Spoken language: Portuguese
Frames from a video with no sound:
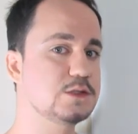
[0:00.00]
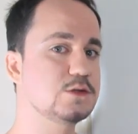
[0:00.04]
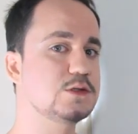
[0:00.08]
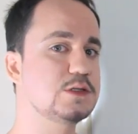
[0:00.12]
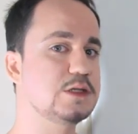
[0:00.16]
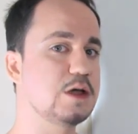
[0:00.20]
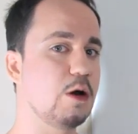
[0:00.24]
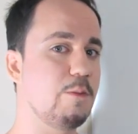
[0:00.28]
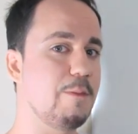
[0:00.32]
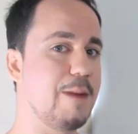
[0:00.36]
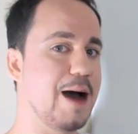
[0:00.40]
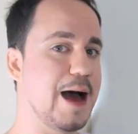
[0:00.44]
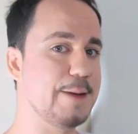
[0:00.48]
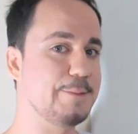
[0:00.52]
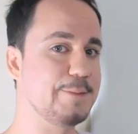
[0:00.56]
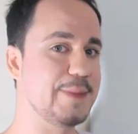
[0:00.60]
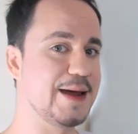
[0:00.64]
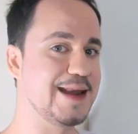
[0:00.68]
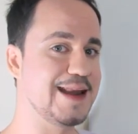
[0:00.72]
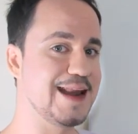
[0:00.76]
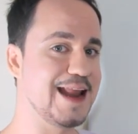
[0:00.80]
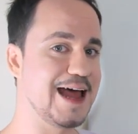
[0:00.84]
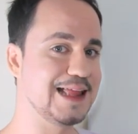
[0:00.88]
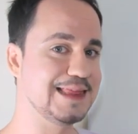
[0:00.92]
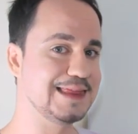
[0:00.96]
no seu mapa
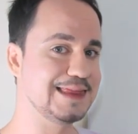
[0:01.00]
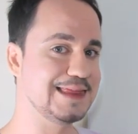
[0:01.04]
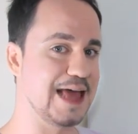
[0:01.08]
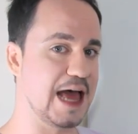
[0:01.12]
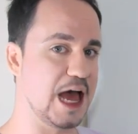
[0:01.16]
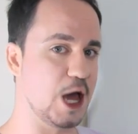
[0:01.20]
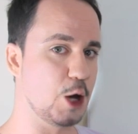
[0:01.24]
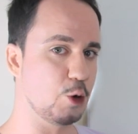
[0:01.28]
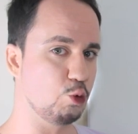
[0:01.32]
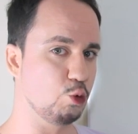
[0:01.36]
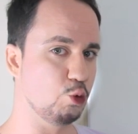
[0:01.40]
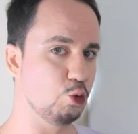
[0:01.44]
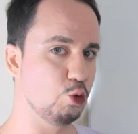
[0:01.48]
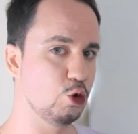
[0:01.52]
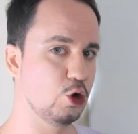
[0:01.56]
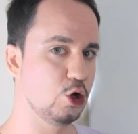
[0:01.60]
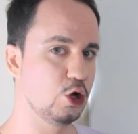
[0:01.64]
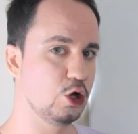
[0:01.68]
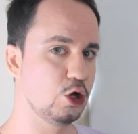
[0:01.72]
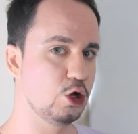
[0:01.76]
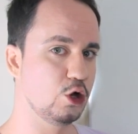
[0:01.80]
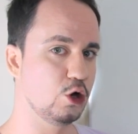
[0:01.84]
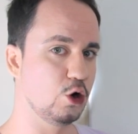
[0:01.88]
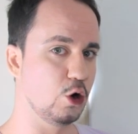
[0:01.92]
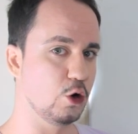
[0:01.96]
natal,
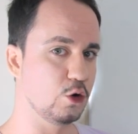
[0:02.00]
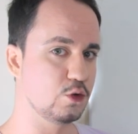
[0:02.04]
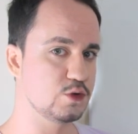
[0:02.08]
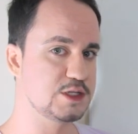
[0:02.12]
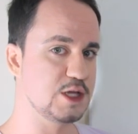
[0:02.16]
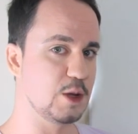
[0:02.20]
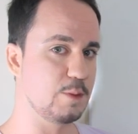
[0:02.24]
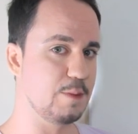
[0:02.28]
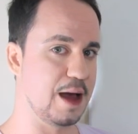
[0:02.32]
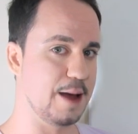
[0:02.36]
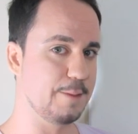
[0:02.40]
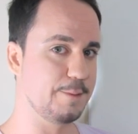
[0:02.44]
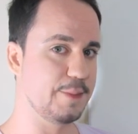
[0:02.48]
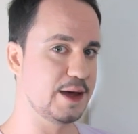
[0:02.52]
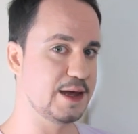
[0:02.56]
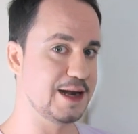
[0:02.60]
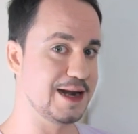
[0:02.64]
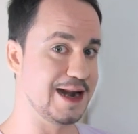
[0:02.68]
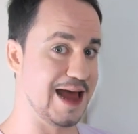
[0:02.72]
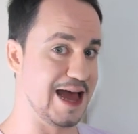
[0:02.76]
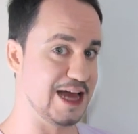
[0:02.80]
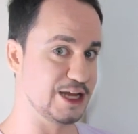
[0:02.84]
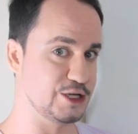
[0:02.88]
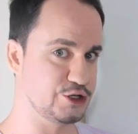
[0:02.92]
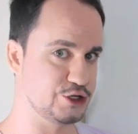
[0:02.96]
ou no seu mapa
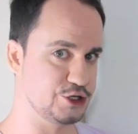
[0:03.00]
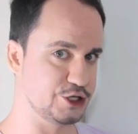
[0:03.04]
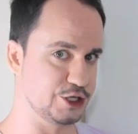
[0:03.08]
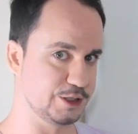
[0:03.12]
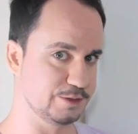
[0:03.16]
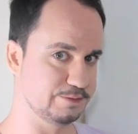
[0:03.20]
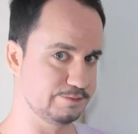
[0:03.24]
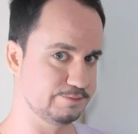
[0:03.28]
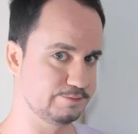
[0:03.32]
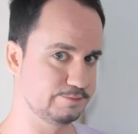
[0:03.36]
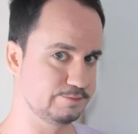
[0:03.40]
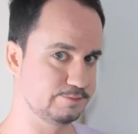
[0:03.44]
Rashi.